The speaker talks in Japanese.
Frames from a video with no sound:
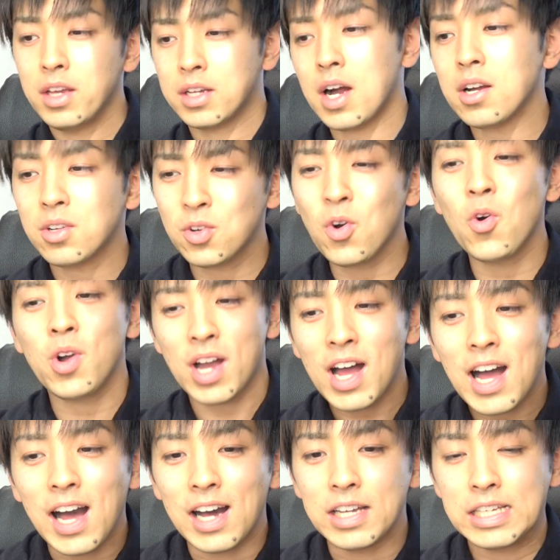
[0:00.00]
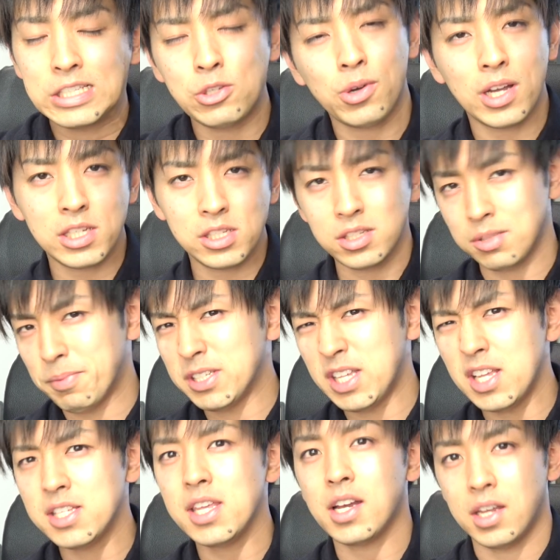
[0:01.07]
学校が忙しすぎ、
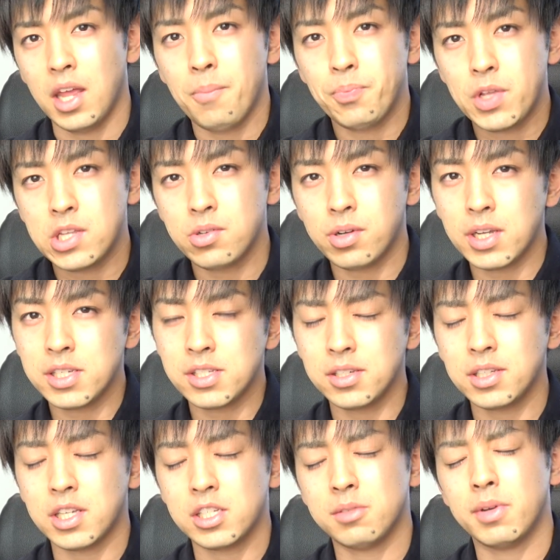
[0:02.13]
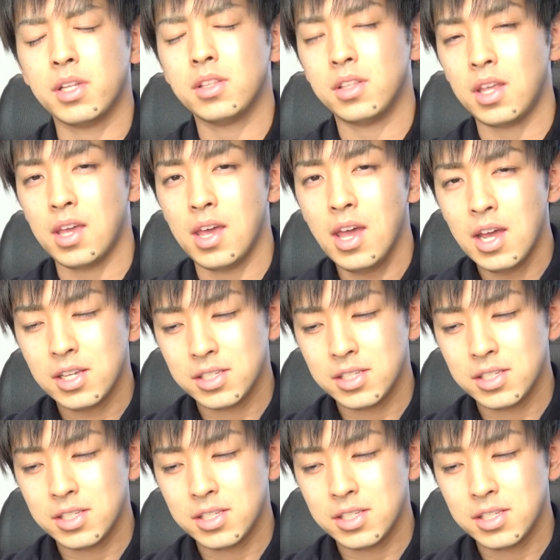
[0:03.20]
先生がね忙しすぎてしまって、